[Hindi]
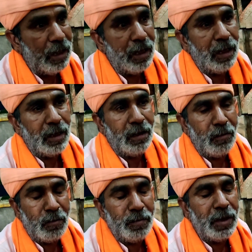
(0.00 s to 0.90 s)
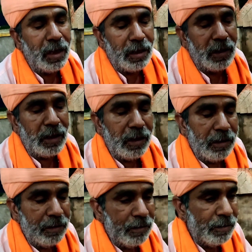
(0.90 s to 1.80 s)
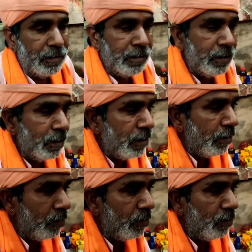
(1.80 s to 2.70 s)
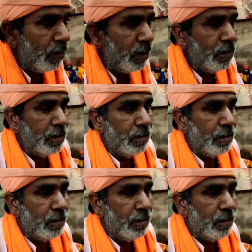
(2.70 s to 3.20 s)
आंगल का रूप धार के ठीक है गिन